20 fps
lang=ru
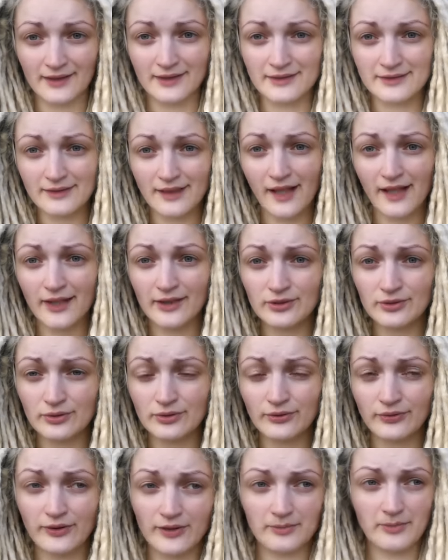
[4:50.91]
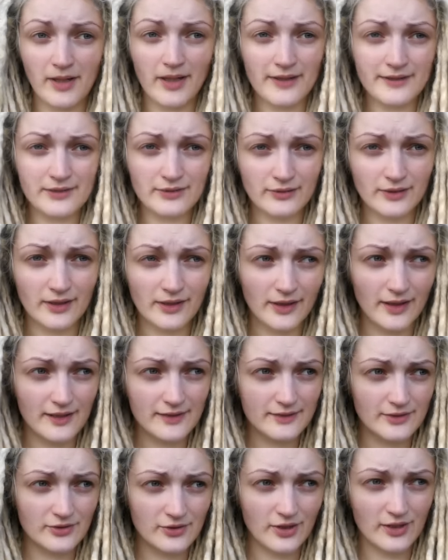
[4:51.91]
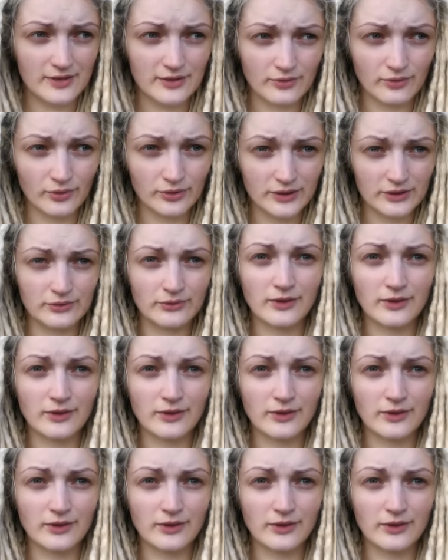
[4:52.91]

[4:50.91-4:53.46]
знаю эту информацию, какая сейчас ходит,